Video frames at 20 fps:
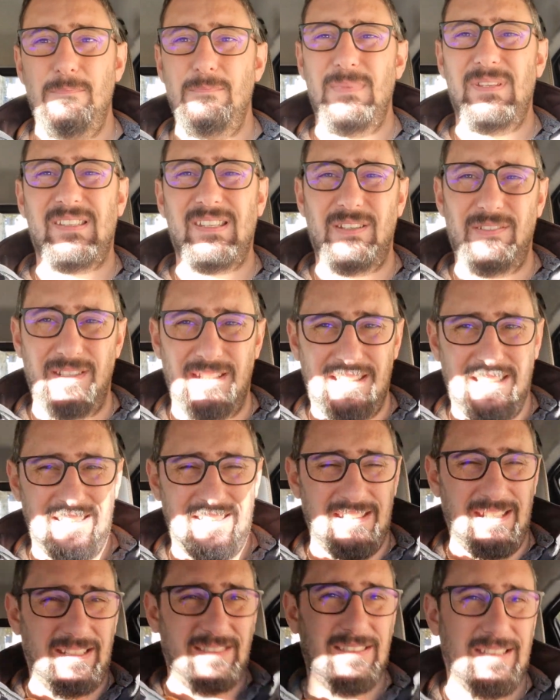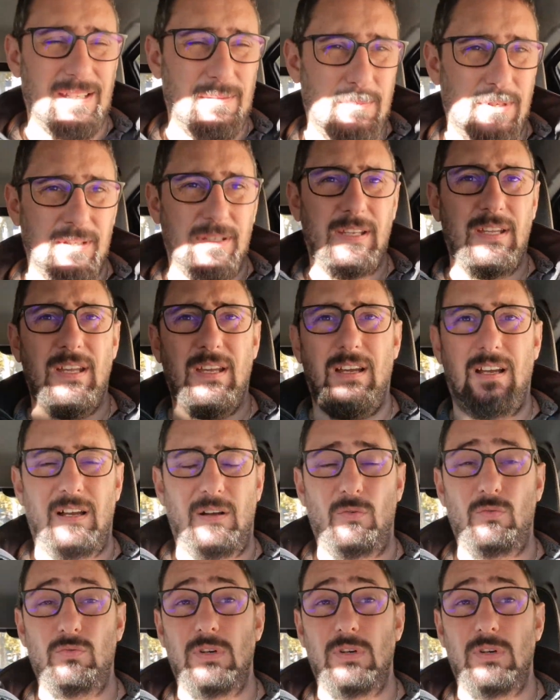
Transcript: mais ça devait être assez extrême. En